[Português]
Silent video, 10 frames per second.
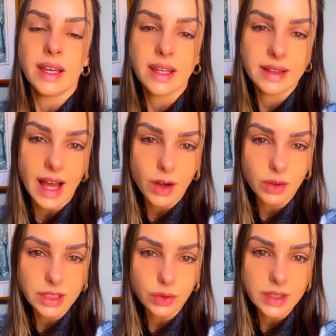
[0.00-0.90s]
dar
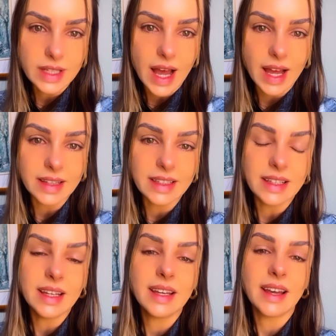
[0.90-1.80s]

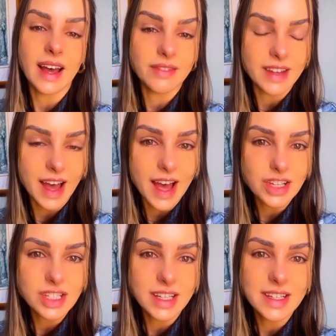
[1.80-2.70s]
continuidade a
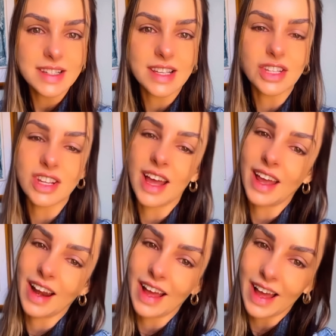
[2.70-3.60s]
viagem, seja
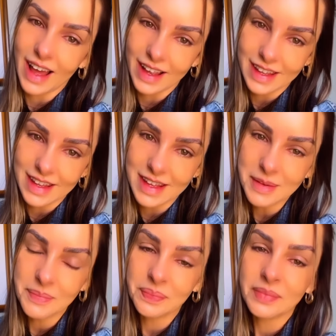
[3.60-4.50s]
ela aqui,